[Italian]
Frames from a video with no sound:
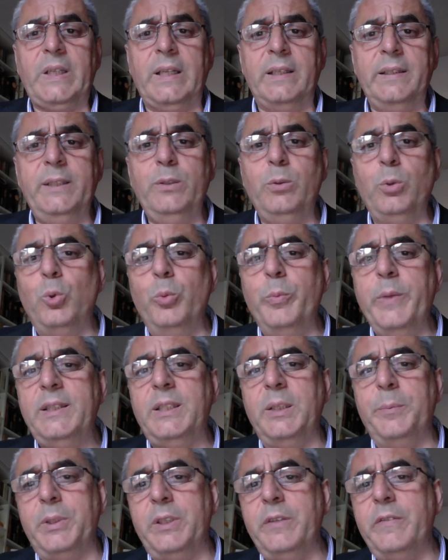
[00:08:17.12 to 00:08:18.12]
Nei
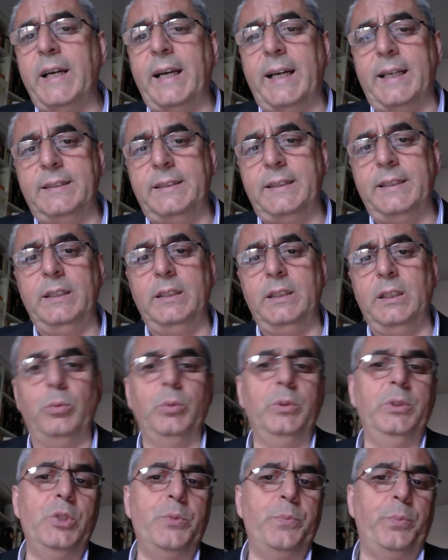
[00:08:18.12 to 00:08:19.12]
documenti privati, di
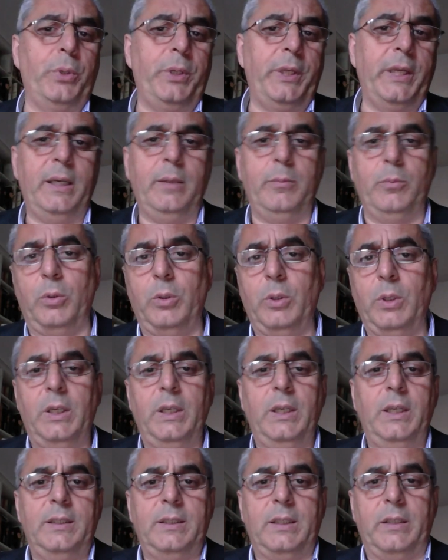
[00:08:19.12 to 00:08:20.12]
cui disponiamo
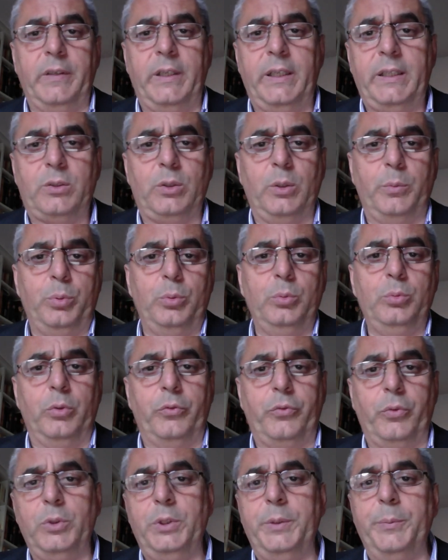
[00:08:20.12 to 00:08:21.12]
attraverso appunto
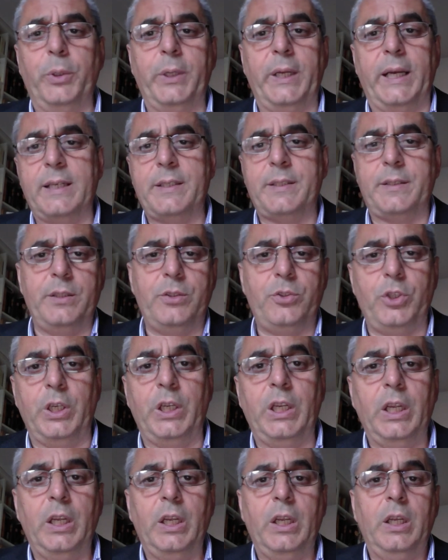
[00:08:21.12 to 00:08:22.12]
fondi
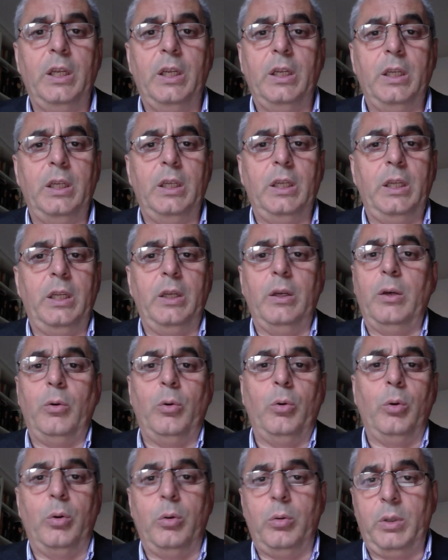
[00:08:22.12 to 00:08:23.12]
monastici
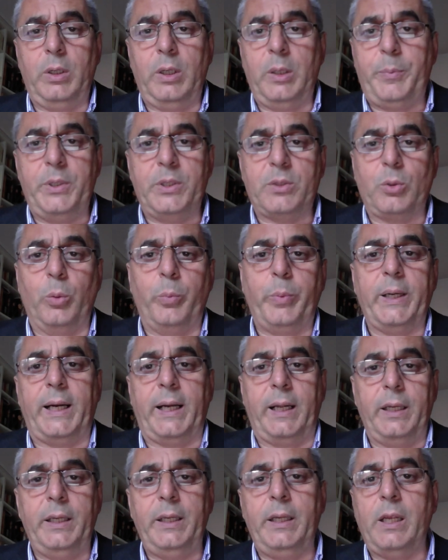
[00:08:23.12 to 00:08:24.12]
o
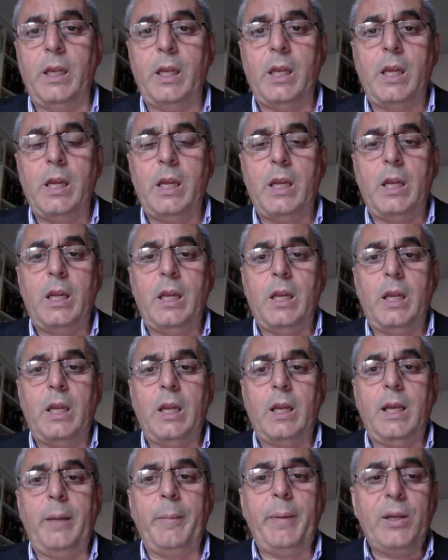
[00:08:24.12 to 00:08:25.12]
episcopali,
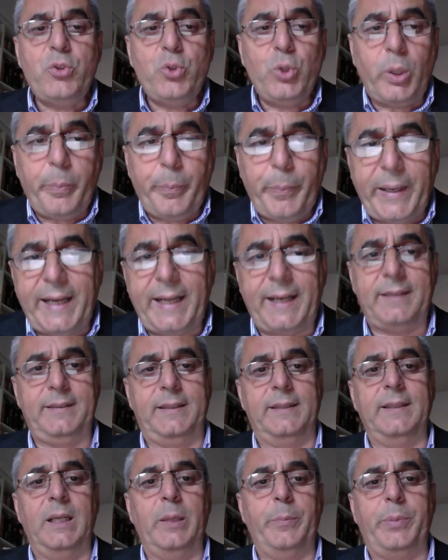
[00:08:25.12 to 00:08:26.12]
la maggior
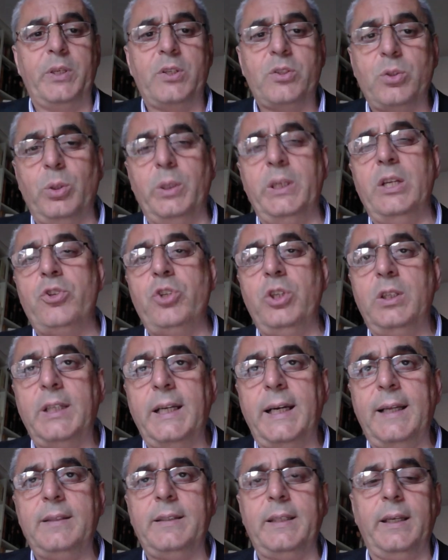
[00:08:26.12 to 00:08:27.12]
parte delle persone
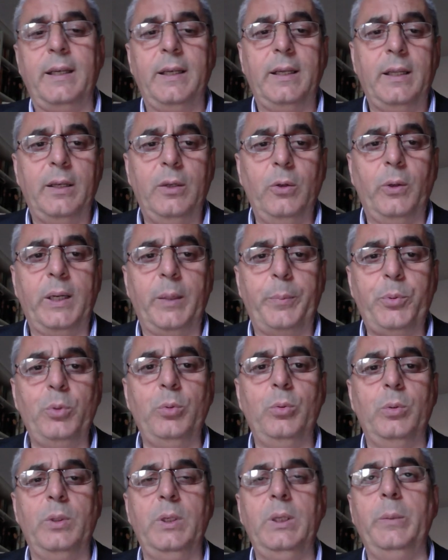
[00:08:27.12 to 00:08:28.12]
citate non ha
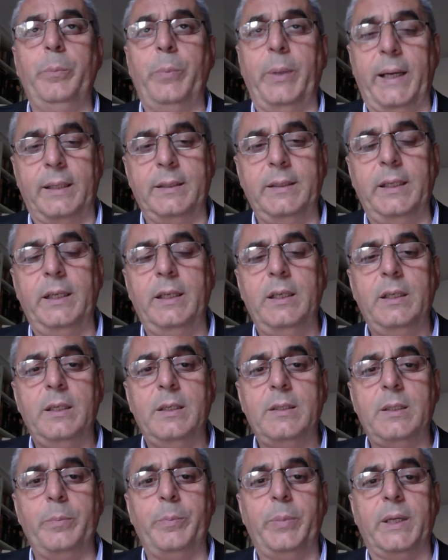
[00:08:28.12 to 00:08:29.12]
più il padre.
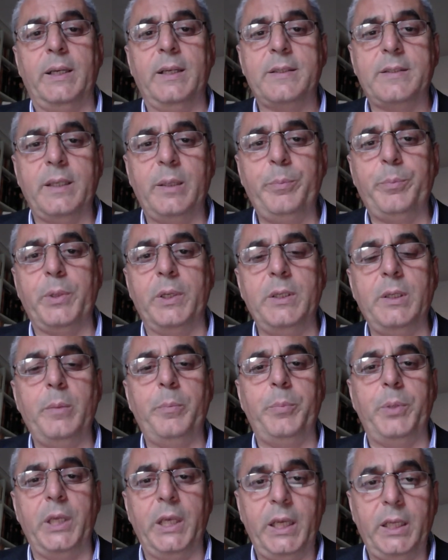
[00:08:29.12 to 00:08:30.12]
Si parla sempre di
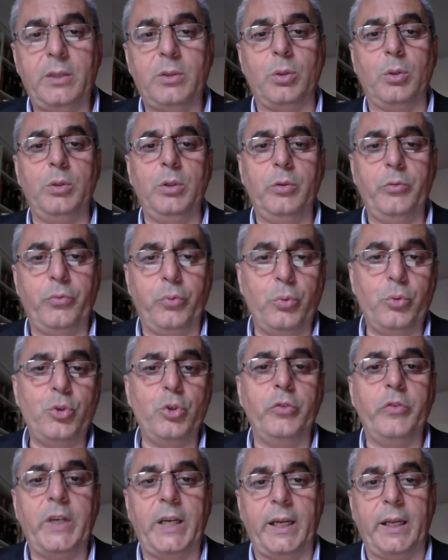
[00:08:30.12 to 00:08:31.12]
Pietro del Fu
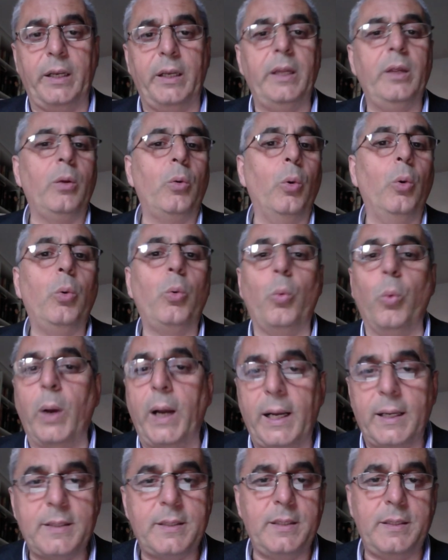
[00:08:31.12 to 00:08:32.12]
Giovanni, o
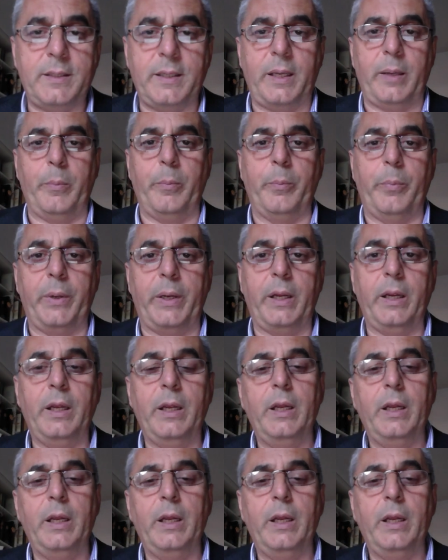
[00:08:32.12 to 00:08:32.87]
quasi sempre.